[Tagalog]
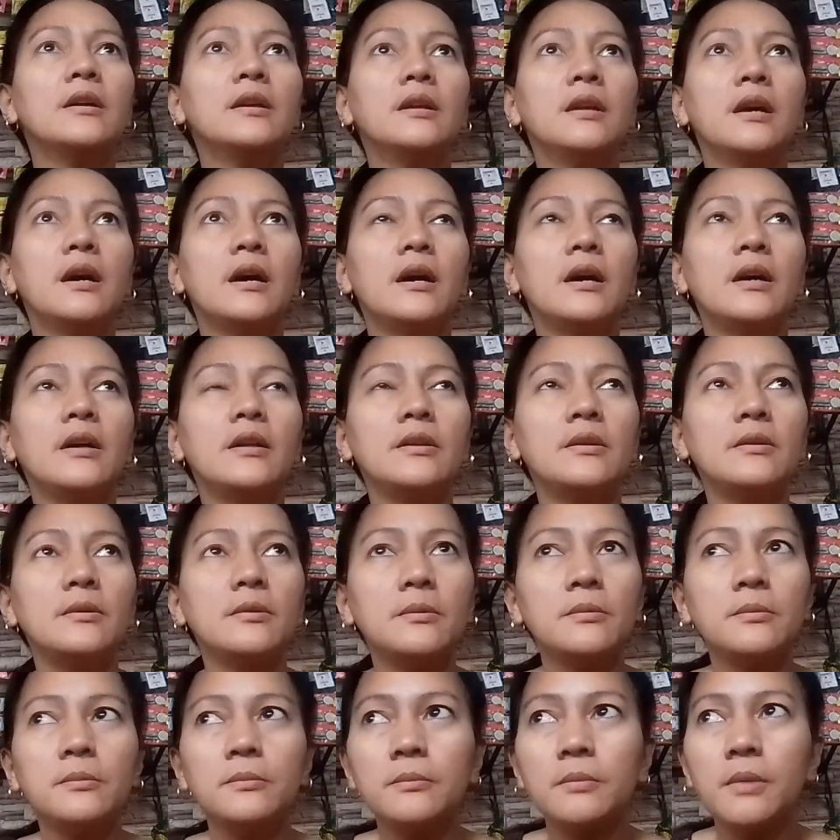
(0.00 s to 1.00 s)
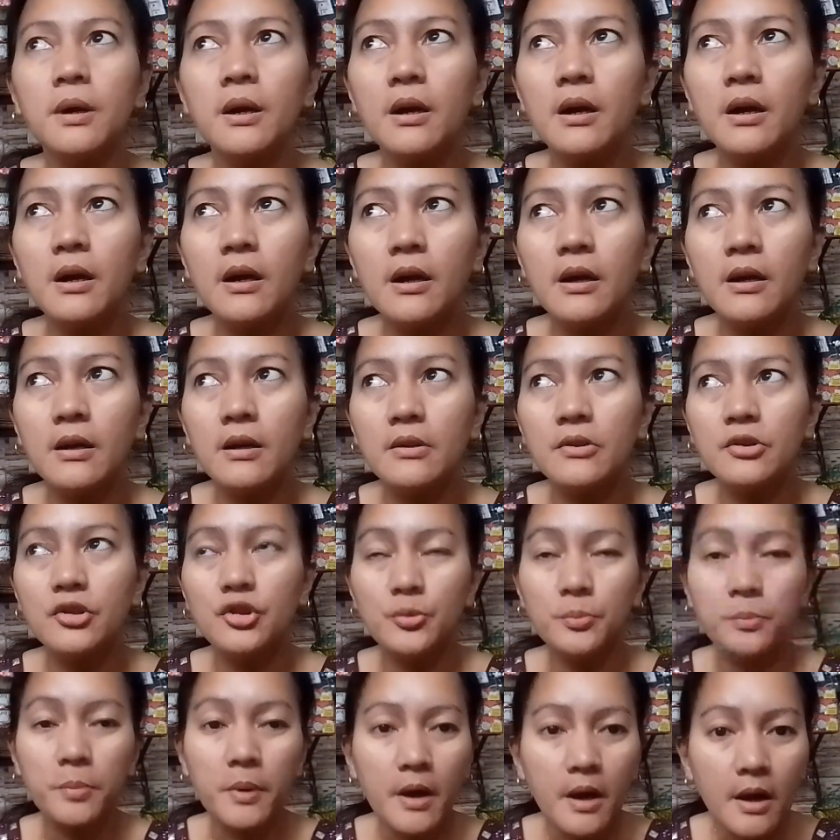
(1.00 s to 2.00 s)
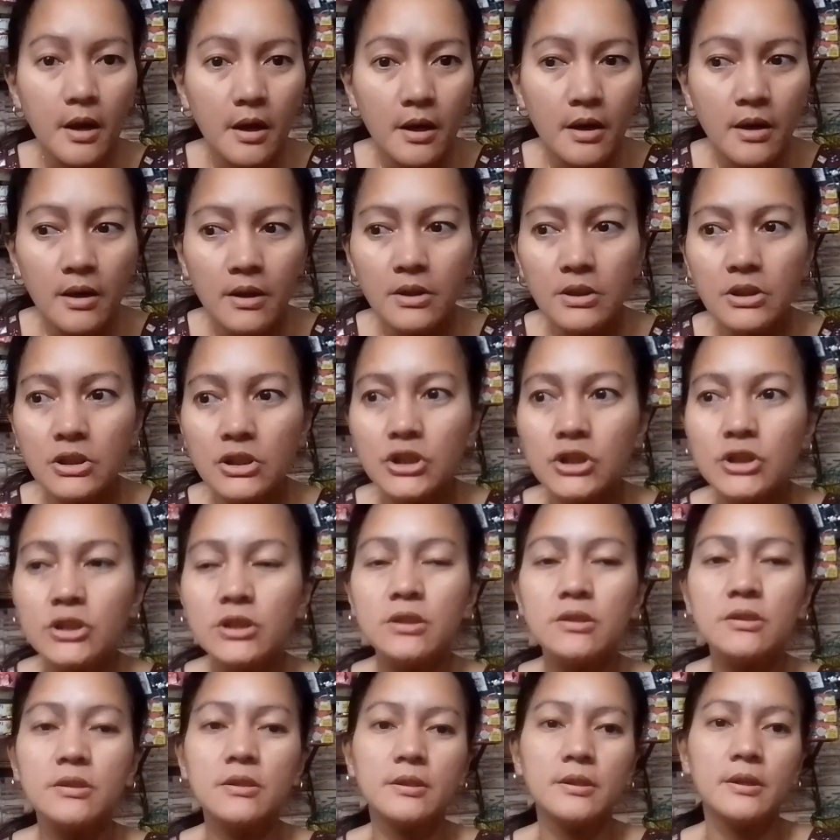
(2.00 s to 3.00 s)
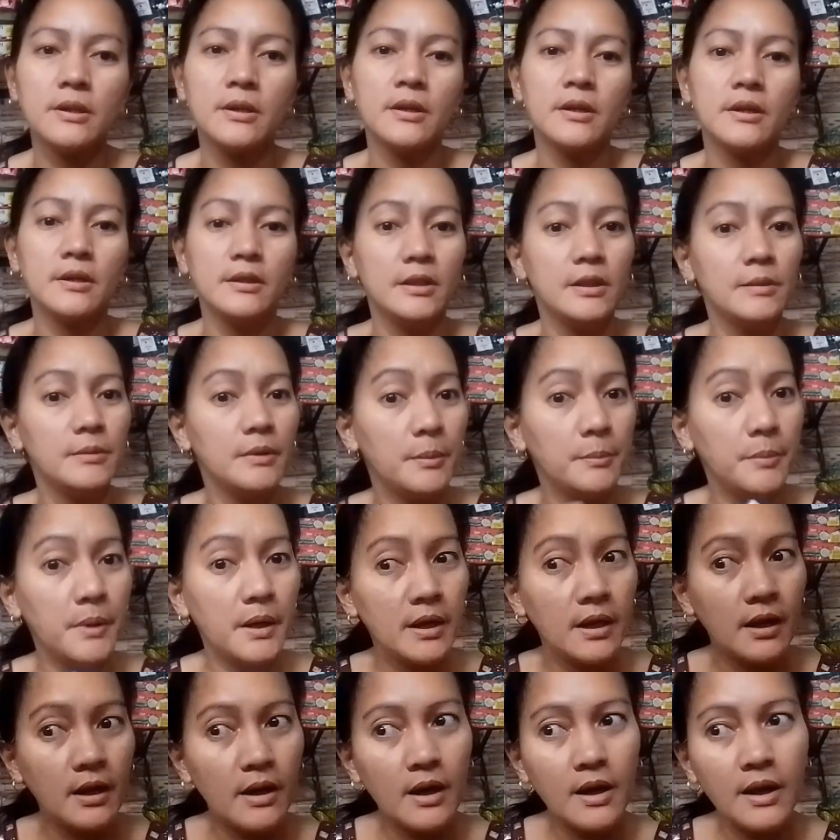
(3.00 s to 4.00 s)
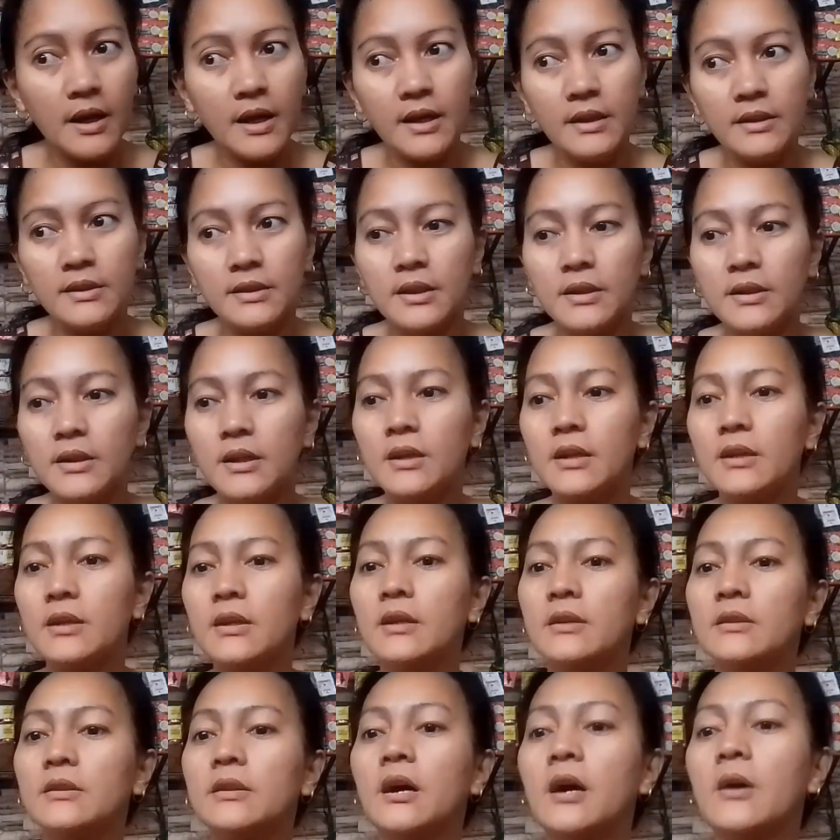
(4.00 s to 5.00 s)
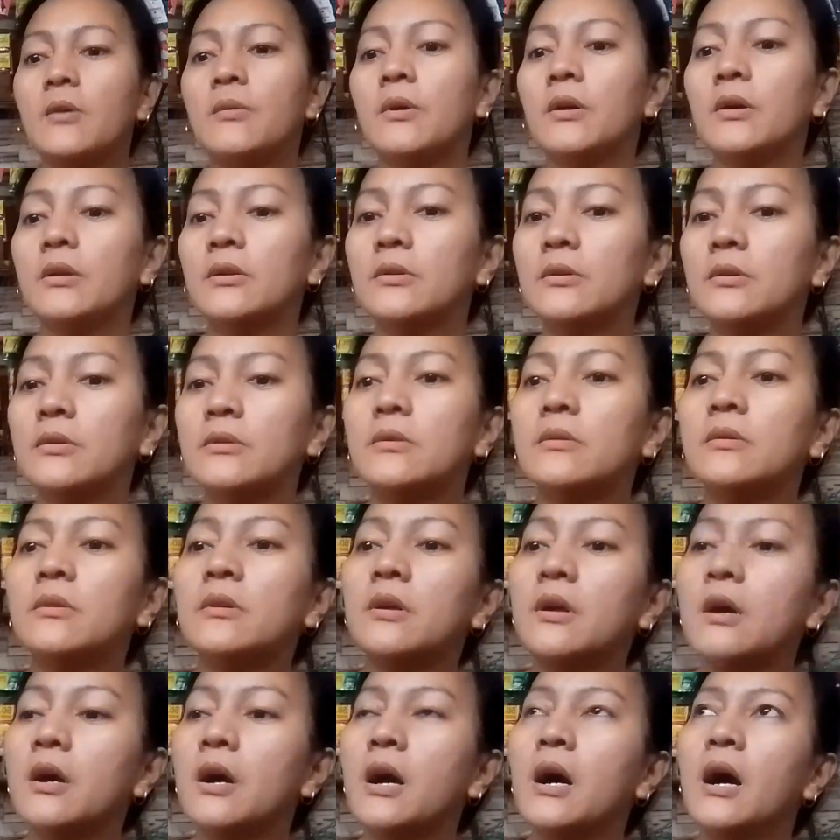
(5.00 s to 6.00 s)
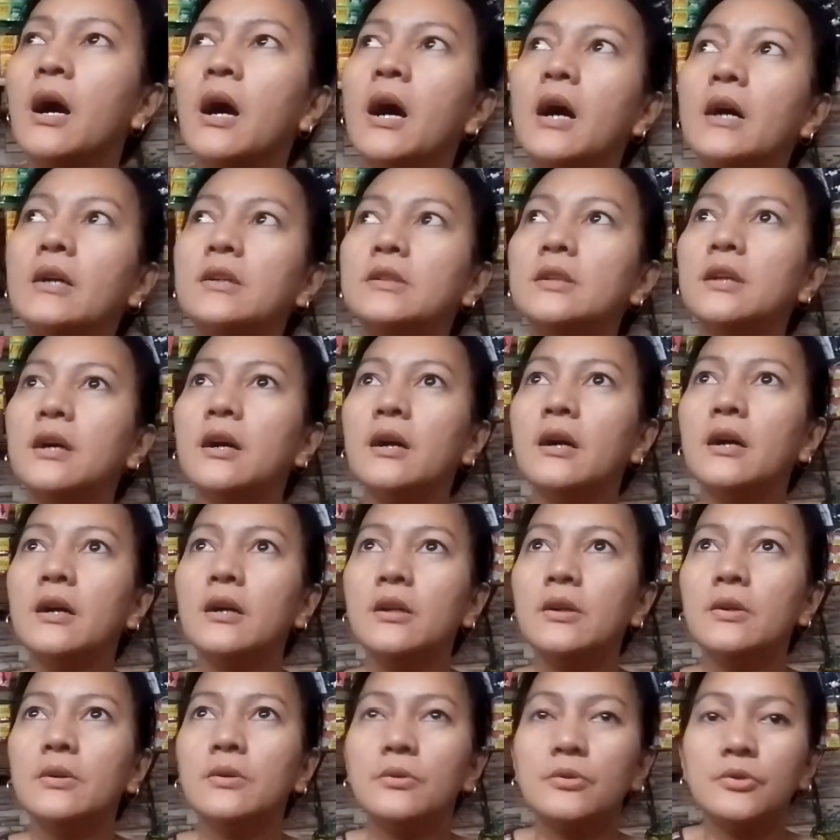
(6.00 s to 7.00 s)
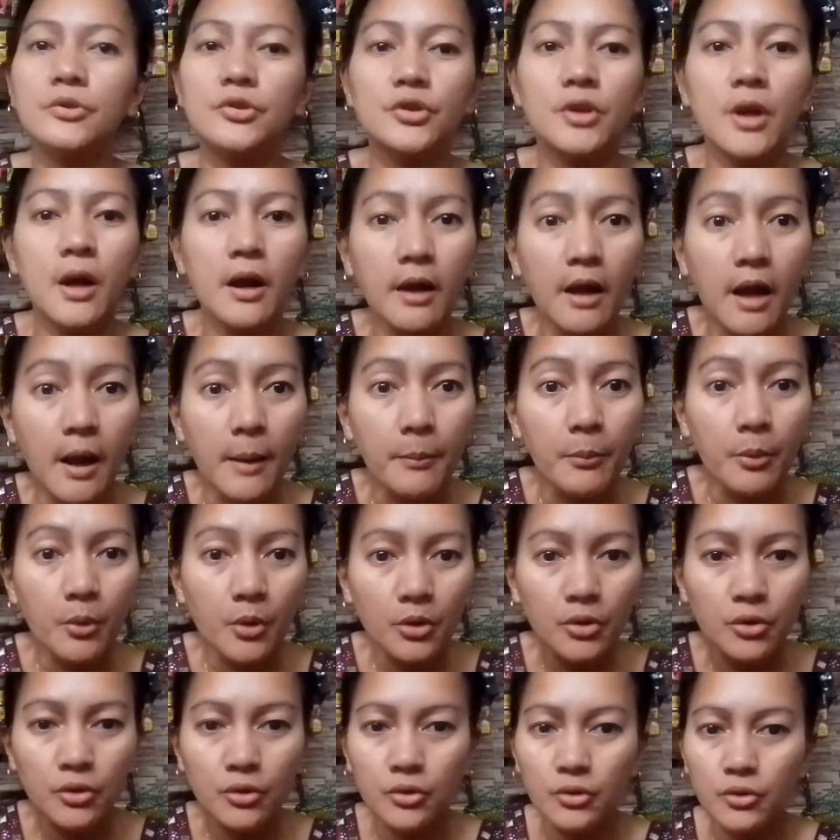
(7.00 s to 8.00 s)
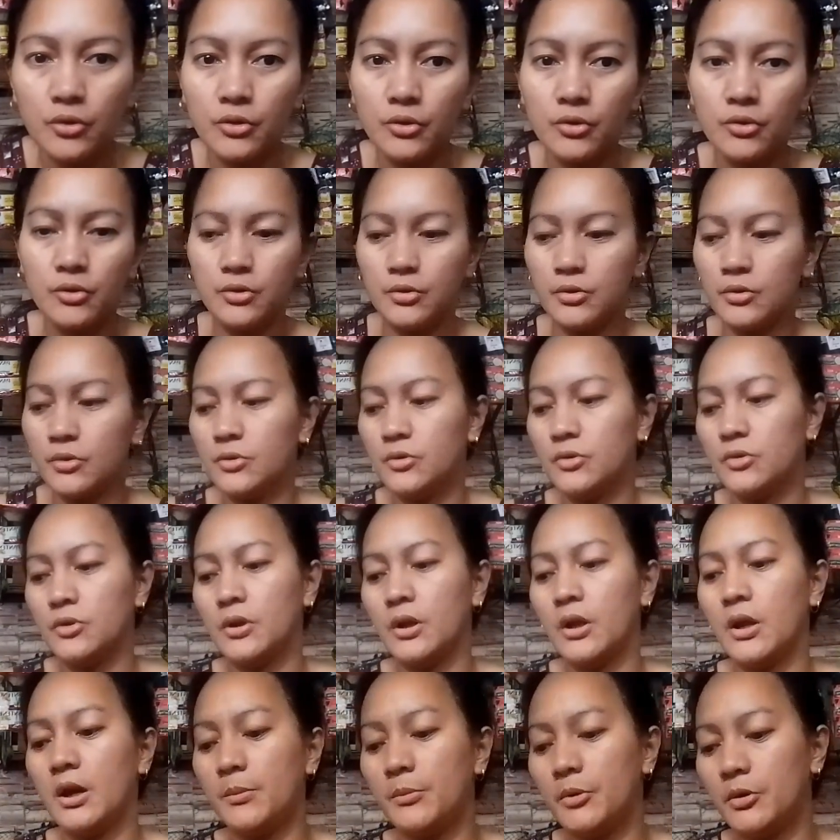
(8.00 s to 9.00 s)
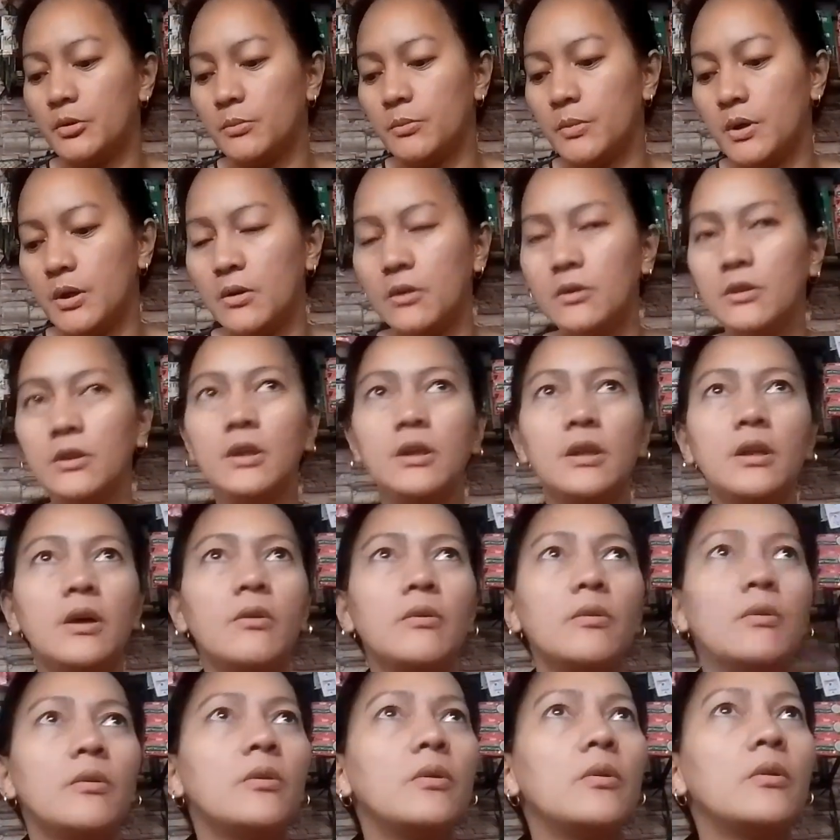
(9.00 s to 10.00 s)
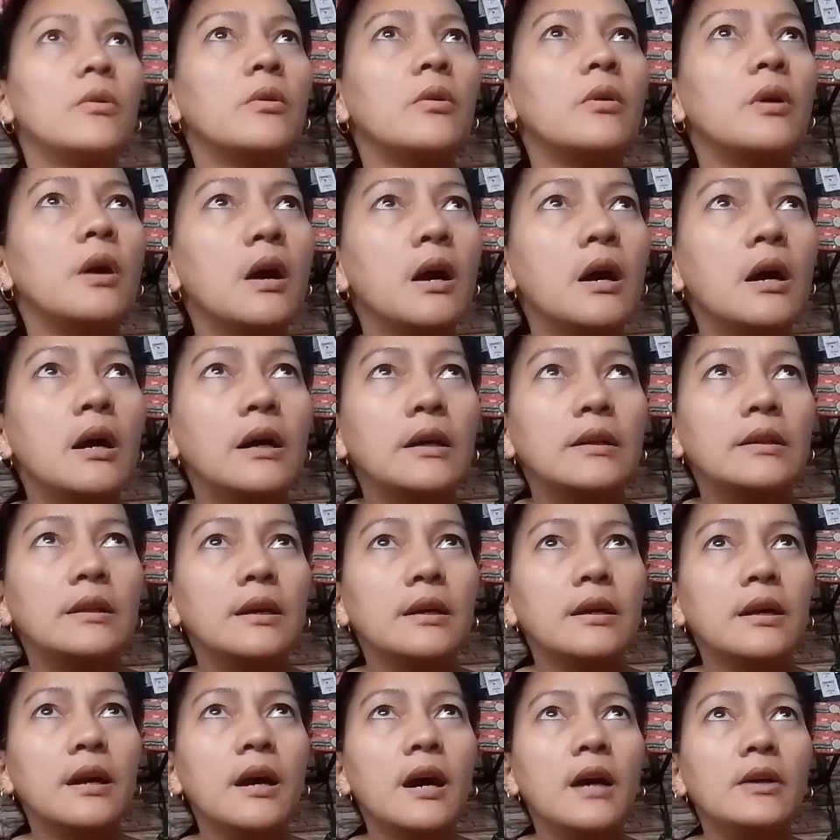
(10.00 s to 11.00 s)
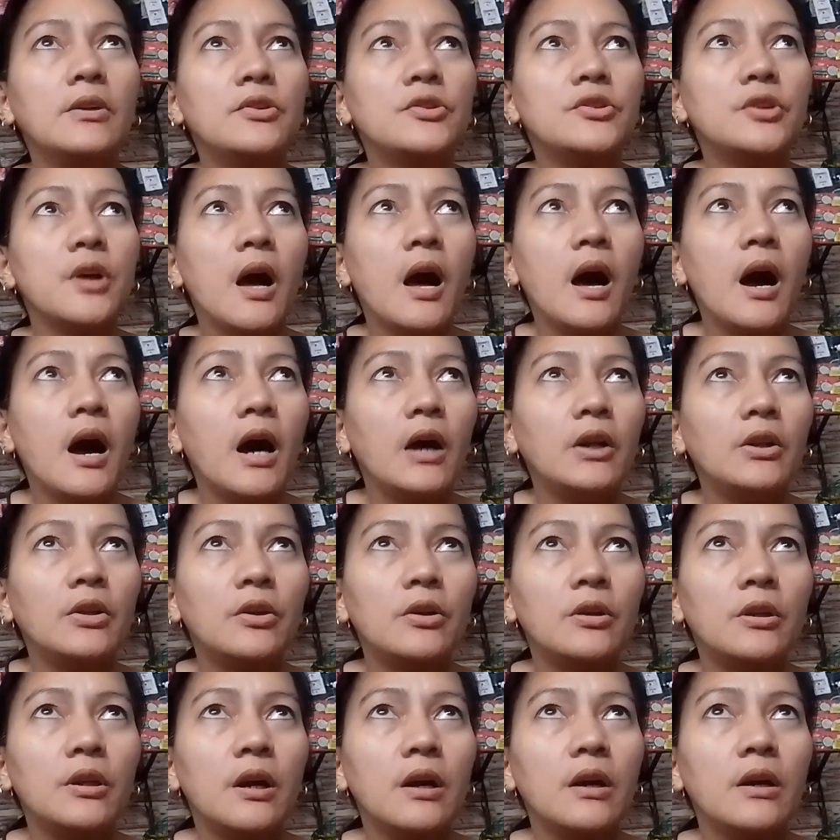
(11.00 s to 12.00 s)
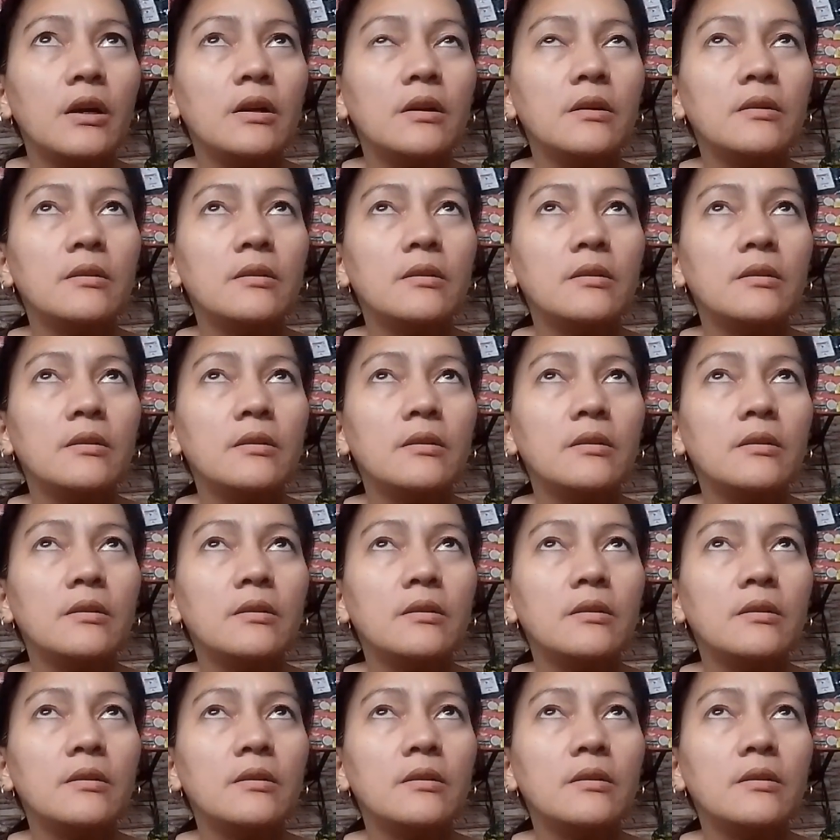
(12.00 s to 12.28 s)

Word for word: yan, yung mga sponge, diba parang ahente na rin ang tawag doon. At saka yung sa gamot, yun, salamat meron din akong nagaano sa akin na nag